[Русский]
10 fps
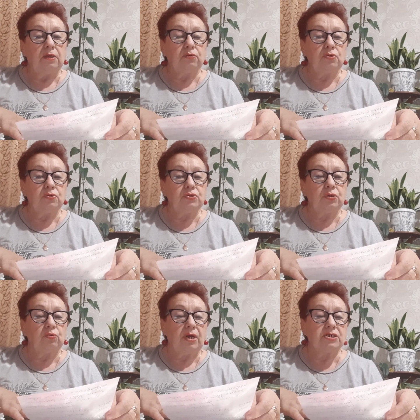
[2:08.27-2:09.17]
Тоже
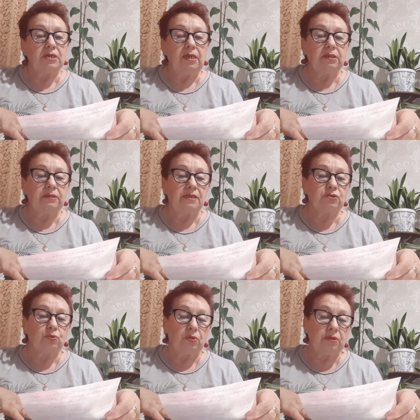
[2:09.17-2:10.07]
очень урожайный,
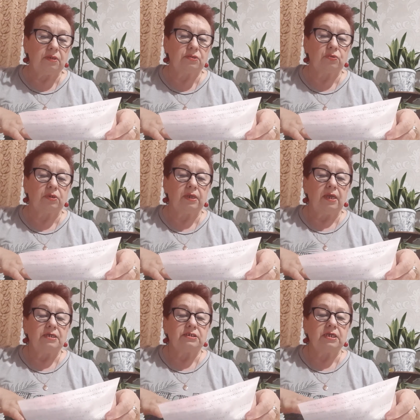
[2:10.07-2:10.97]
достойный сорт.
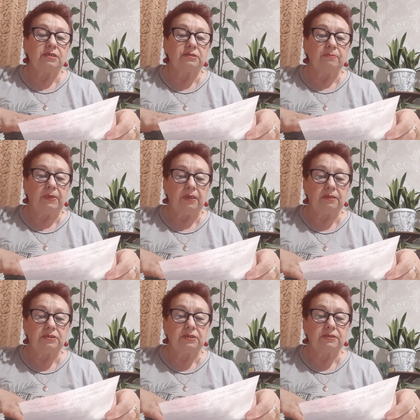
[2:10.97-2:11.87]
Сердце
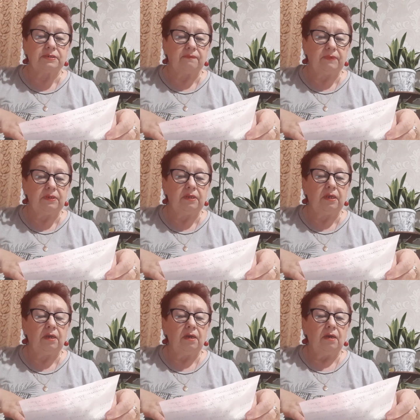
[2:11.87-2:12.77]
бреда, сердцевидный.